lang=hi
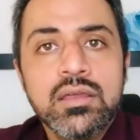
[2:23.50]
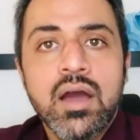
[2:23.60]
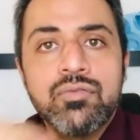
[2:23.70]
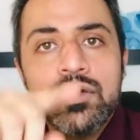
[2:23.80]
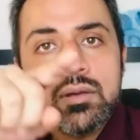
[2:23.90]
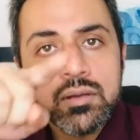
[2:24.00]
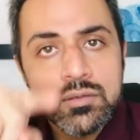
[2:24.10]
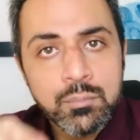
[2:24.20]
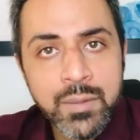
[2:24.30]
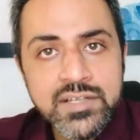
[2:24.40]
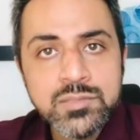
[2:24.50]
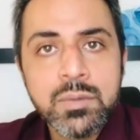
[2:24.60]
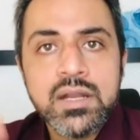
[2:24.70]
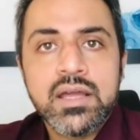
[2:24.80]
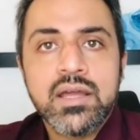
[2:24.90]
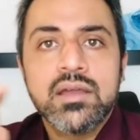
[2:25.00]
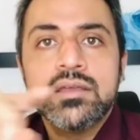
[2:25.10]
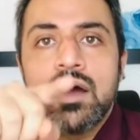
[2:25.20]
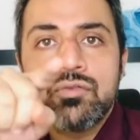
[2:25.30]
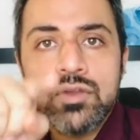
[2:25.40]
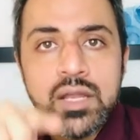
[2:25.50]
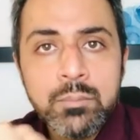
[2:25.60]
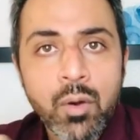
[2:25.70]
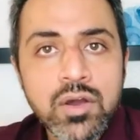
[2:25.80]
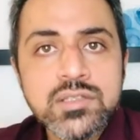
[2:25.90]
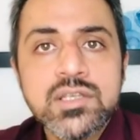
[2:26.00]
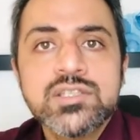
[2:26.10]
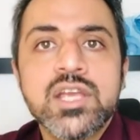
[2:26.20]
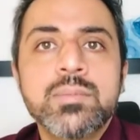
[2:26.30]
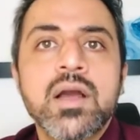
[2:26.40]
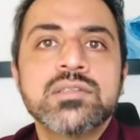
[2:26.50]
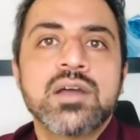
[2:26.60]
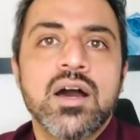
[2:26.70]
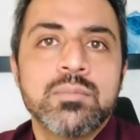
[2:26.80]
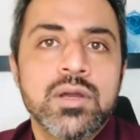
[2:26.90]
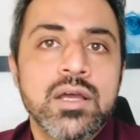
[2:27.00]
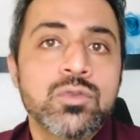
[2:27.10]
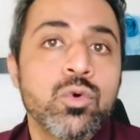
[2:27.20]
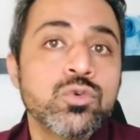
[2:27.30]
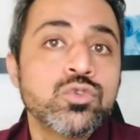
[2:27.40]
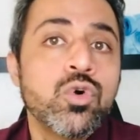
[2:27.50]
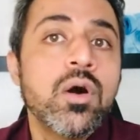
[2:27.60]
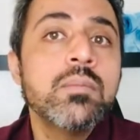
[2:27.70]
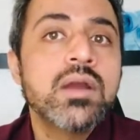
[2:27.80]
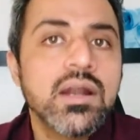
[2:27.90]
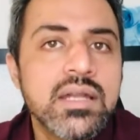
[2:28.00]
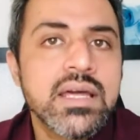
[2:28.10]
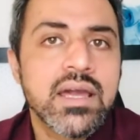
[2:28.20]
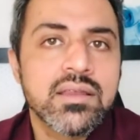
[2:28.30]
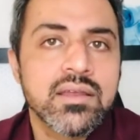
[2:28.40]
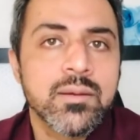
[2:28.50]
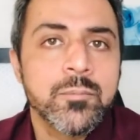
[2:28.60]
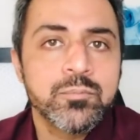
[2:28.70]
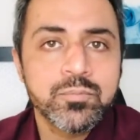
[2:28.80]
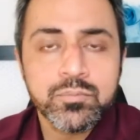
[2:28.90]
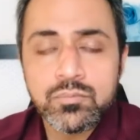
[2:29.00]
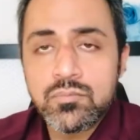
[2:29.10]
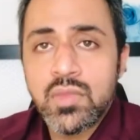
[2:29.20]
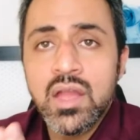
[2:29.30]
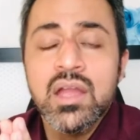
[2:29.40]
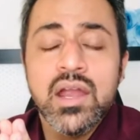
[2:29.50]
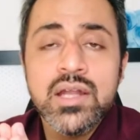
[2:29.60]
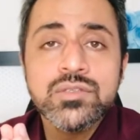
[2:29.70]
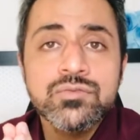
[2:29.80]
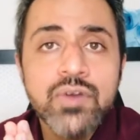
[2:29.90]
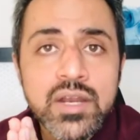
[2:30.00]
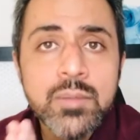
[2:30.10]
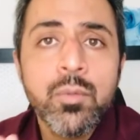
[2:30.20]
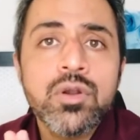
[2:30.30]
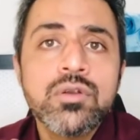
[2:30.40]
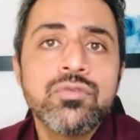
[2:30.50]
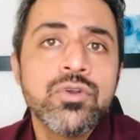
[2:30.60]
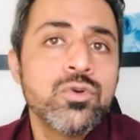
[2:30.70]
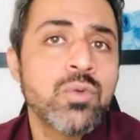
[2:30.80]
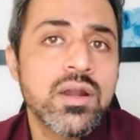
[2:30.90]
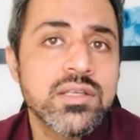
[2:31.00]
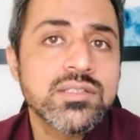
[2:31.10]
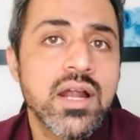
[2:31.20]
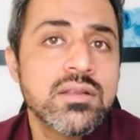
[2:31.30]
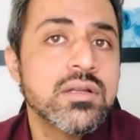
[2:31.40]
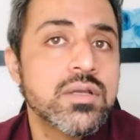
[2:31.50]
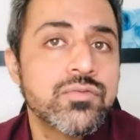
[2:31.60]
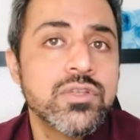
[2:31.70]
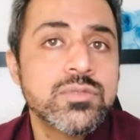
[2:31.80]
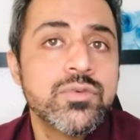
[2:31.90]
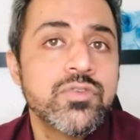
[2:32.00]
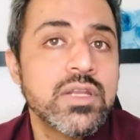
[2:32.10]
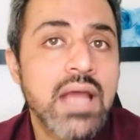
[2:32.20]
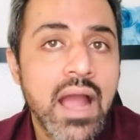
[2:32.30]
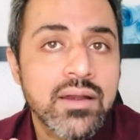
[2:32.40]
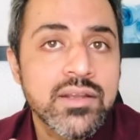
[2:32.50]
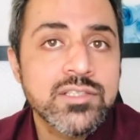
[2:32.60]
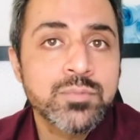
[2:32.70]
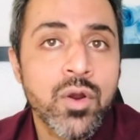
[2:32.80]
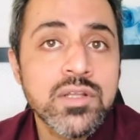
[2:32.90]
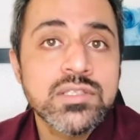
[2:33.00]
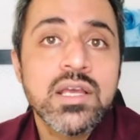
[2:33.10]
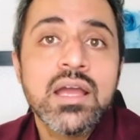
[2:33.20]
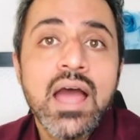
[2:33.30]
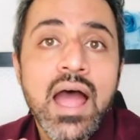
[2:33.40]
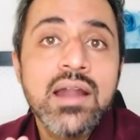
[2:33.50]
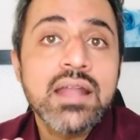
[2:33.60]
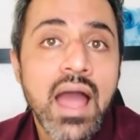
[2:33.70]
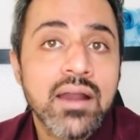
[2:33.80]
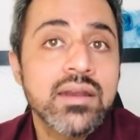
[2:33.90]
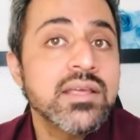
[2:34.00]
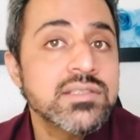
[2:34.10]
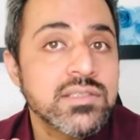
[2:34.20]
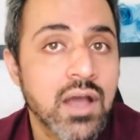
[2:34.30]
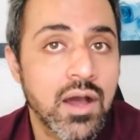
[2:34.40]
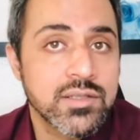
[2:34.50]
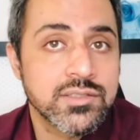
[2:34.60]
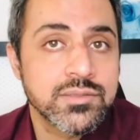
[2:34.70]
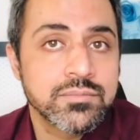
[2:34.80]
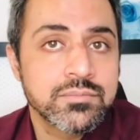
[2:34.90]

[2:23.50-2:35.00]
या फिर पिट्स बने हैं या फिर एक बॉक्स शेप का स्कार बना है तो उसको हम गड्ढे कहते हैं इट इज वेरी इंपॉर्टेंट फॉर यू टू अंडरस्टैंड द डिफरेंस बिटवीन एक्ने स्पॉट्स एंड एक्ने स्कार्स